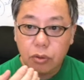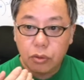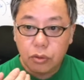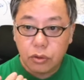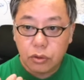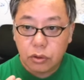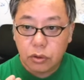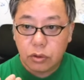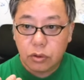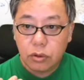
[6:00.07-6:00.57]
よう
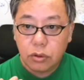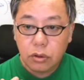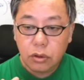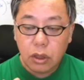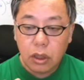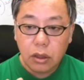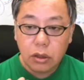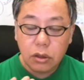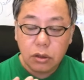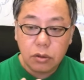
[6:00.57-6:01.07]
とする。
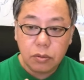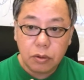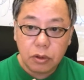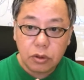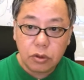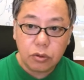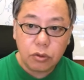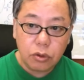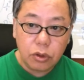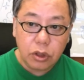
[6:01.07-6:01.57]
ね。つま
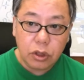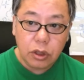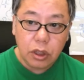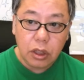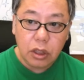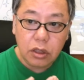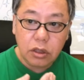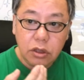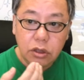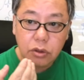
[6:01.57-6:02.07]
りそれを否
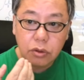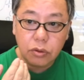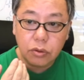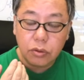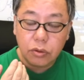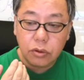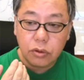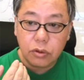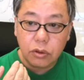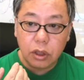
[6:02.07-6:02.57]
定しよ
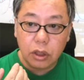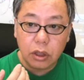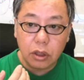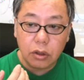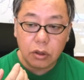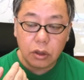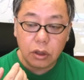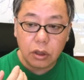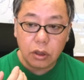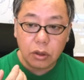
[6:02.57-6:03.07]
うとする
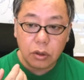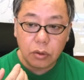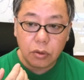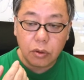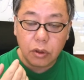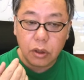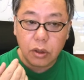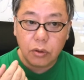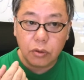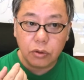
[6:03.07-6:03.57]
エネルギーっていう、
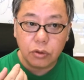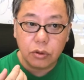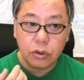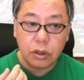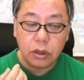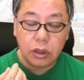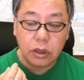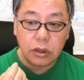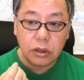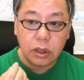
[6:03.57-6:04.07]
これが恐
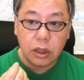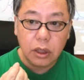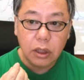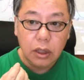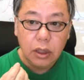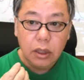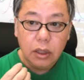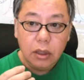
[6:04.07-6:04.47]
れですね。